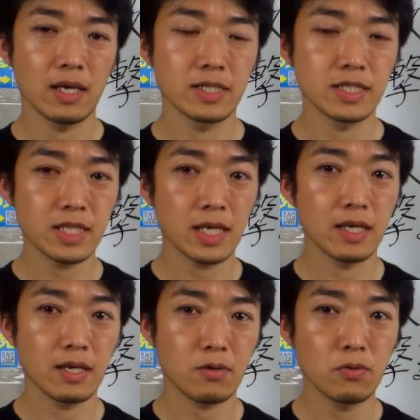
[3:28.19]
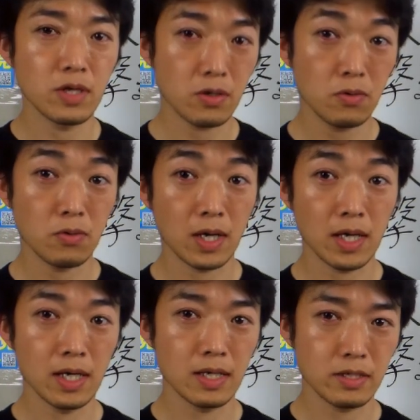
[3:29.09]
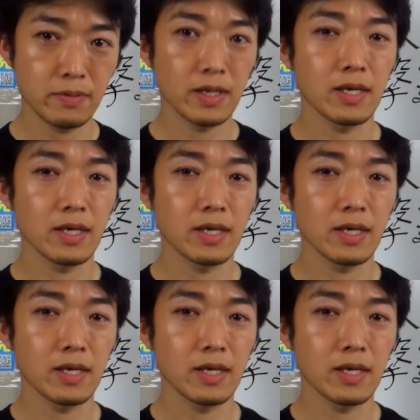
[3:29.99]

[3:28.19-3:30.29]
実際公認候補が 配,、